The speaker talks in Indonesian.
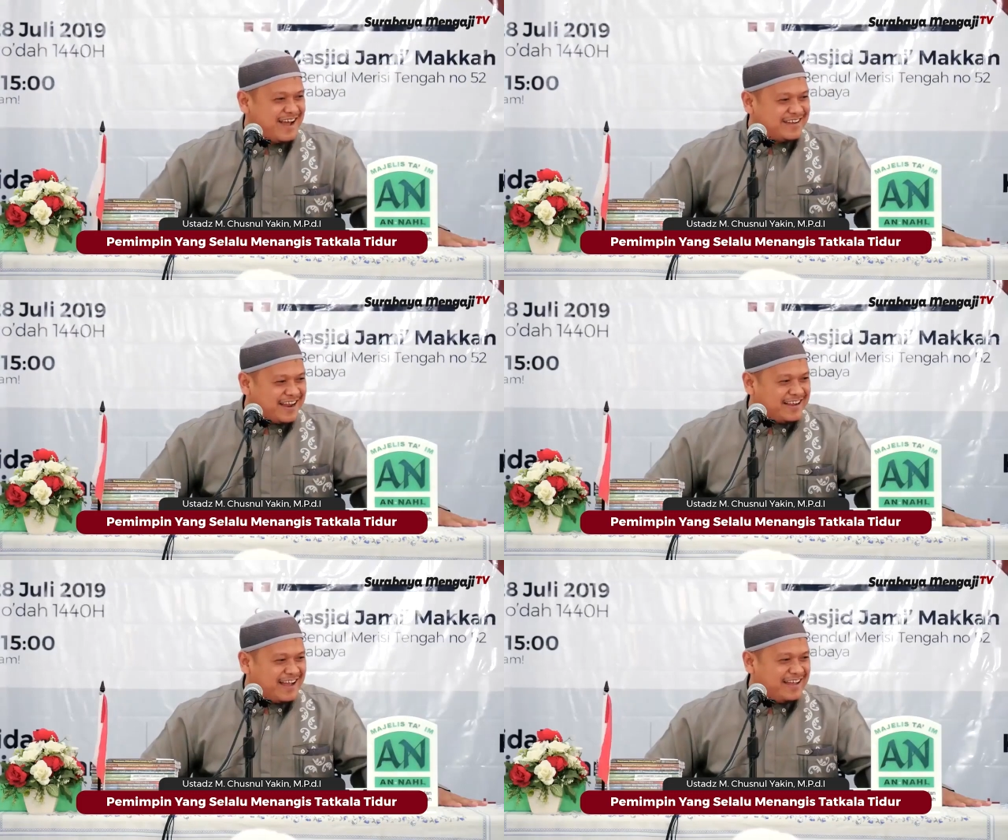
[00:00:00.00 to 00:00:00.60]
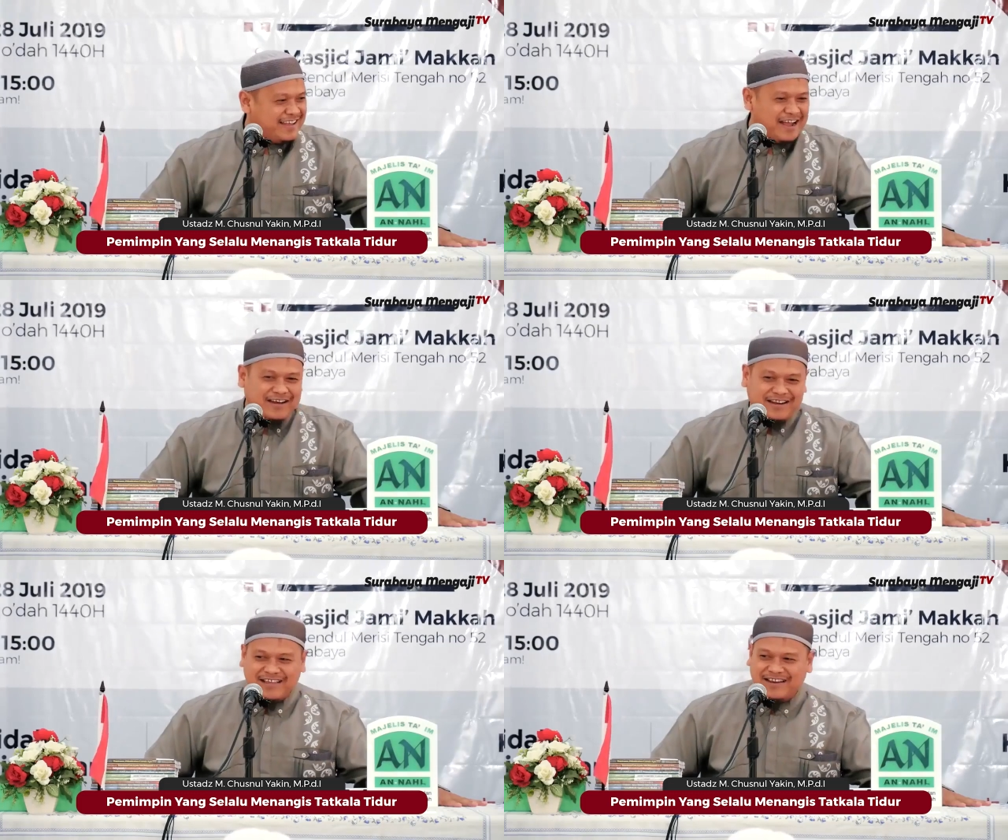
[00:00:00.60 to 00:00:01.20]
Ada nggak
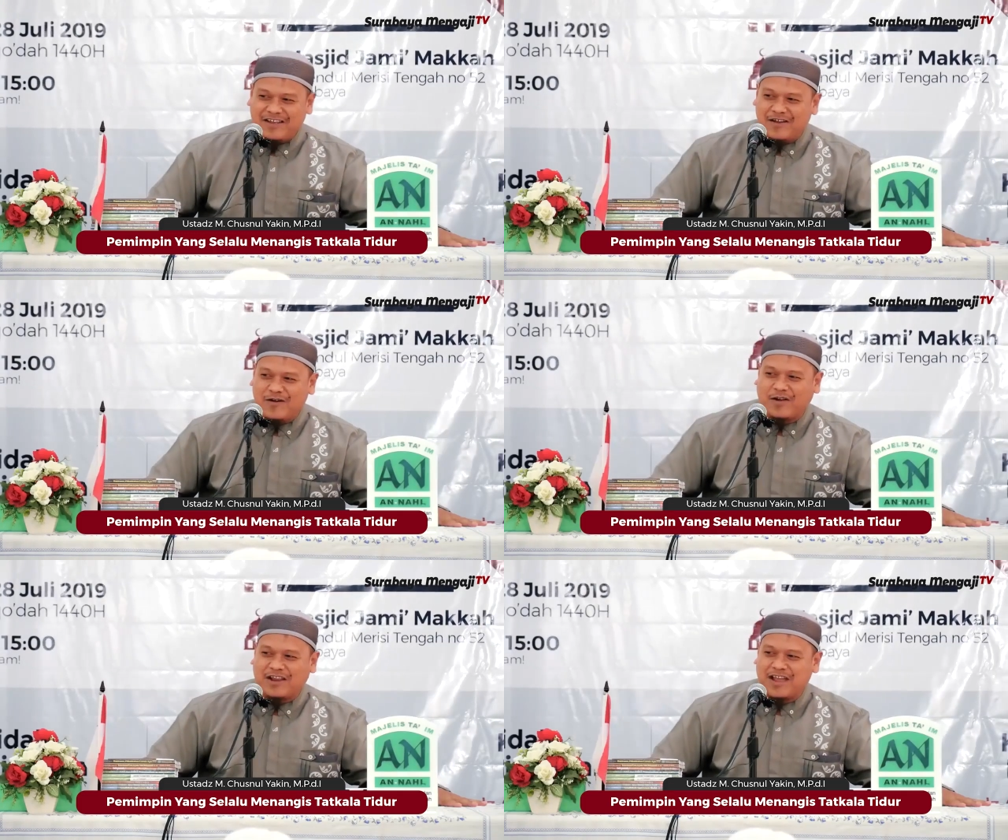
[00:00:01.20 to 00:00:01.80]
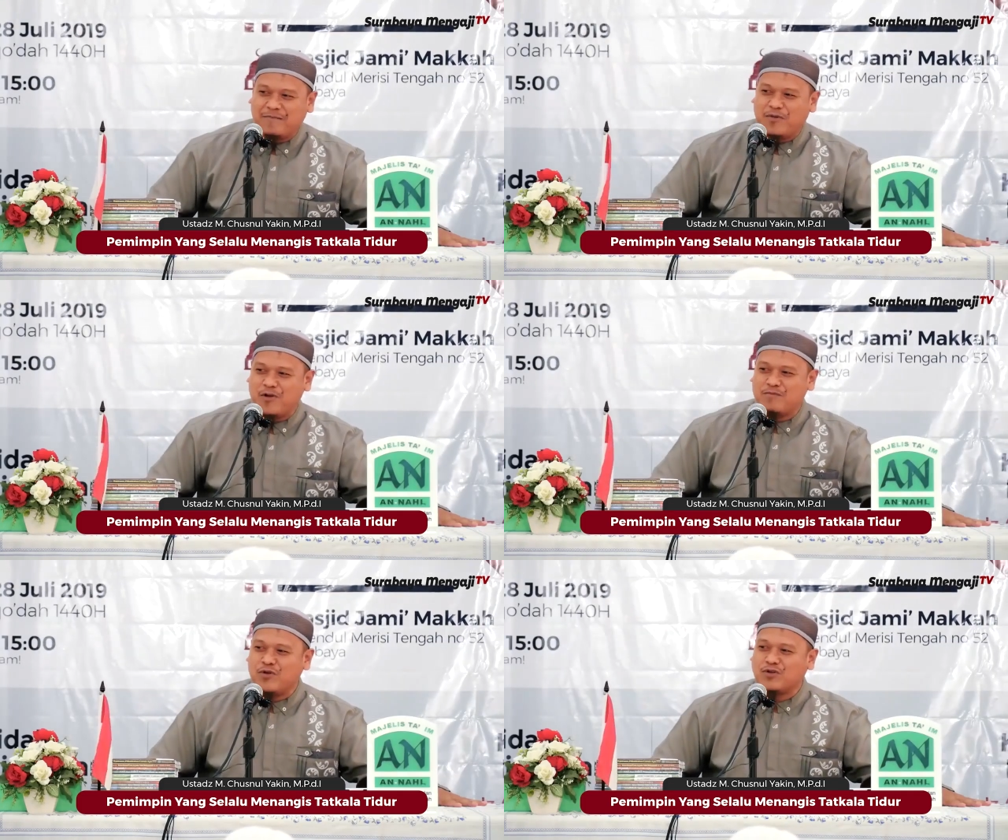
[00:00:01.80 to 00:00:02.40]
yang di sini orangnya
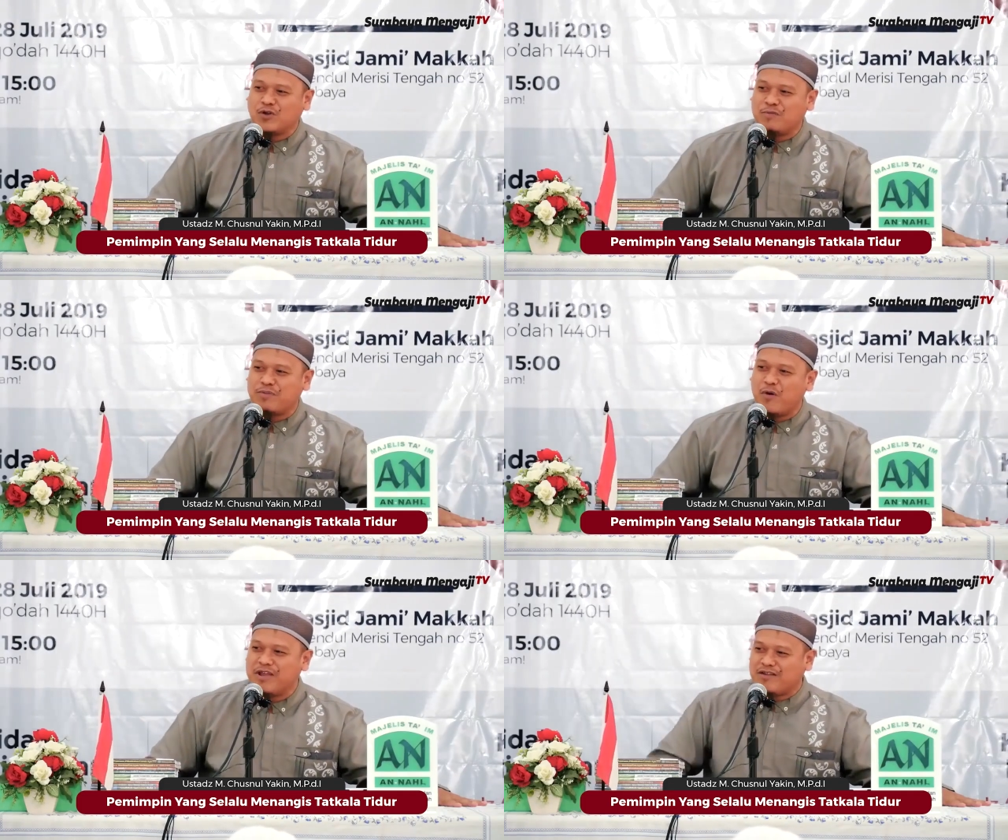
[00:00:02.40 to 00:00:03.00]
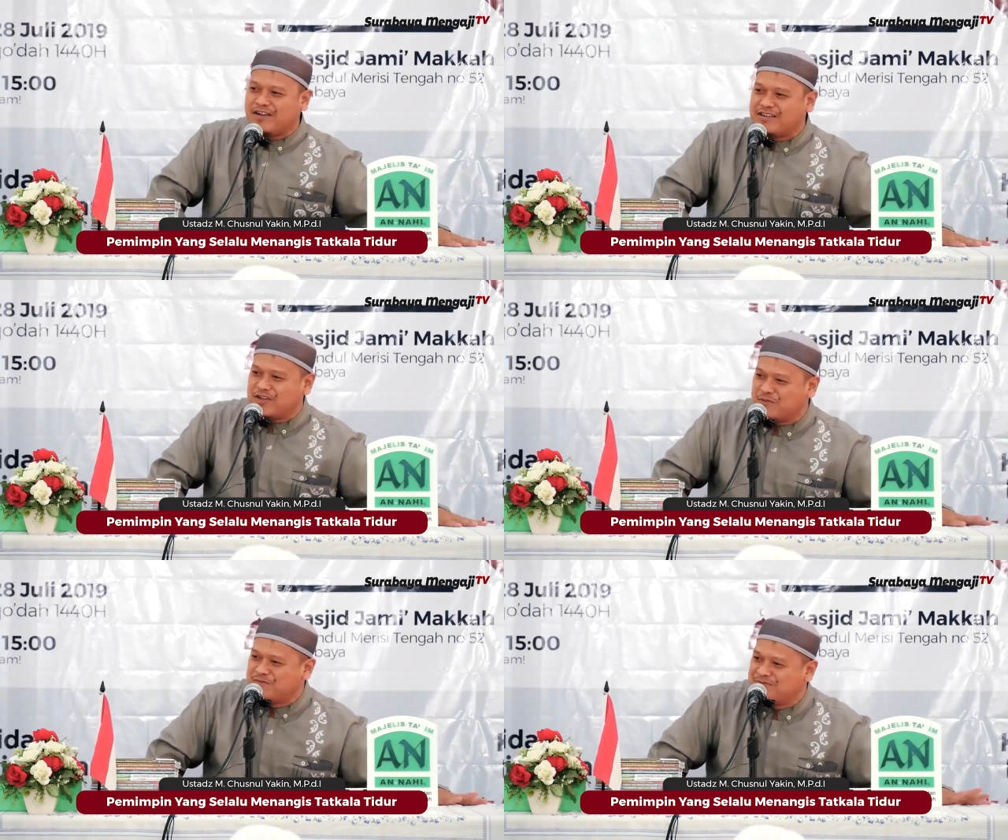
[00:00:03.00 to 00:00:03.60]
belum muncul baunya sudah
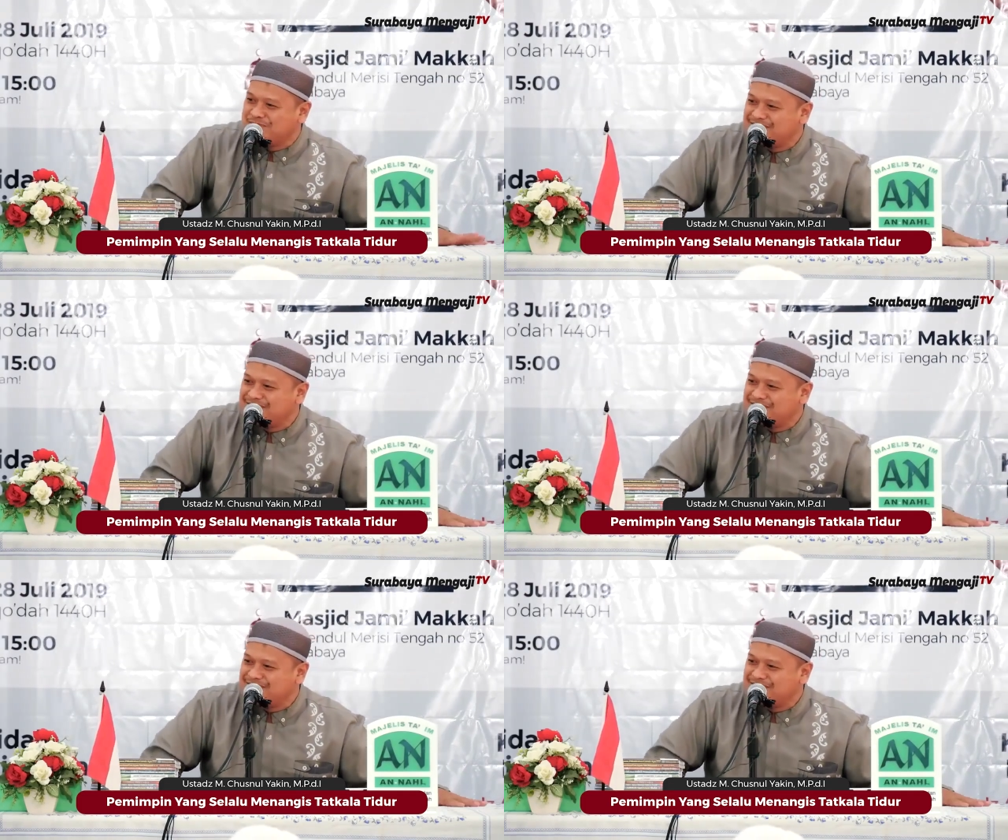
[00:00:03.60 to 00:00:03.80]
kecium?